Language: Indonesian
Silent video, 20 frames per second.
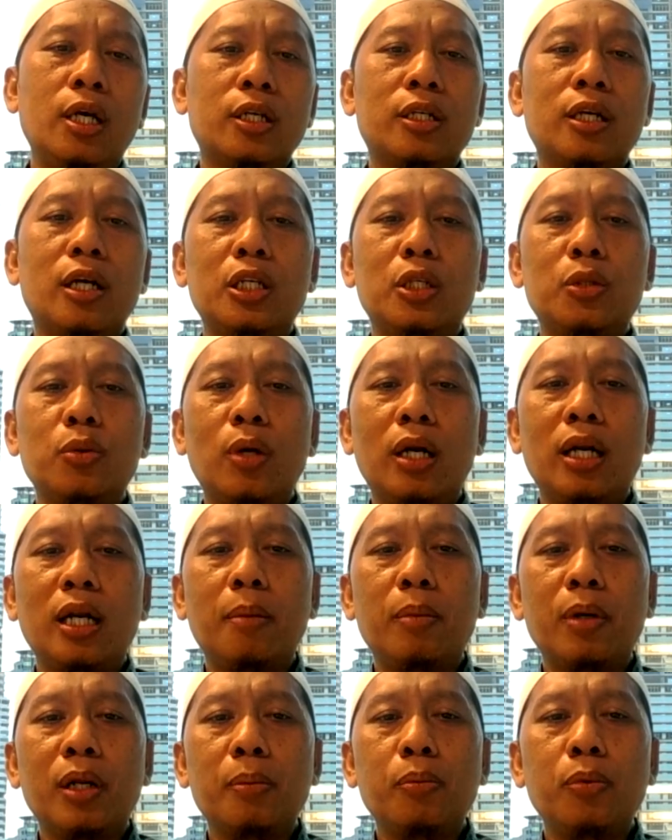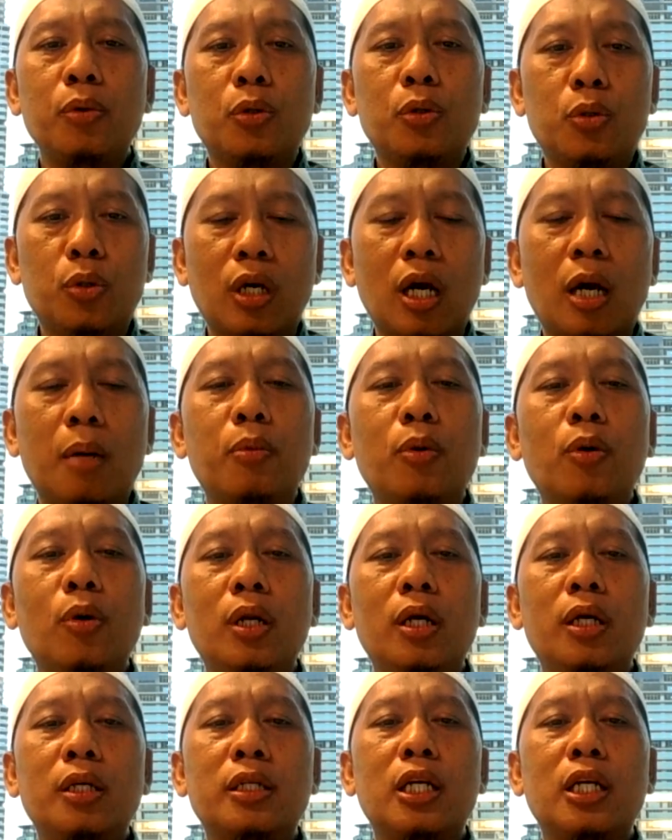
Saya jual 6.000 juga boleh,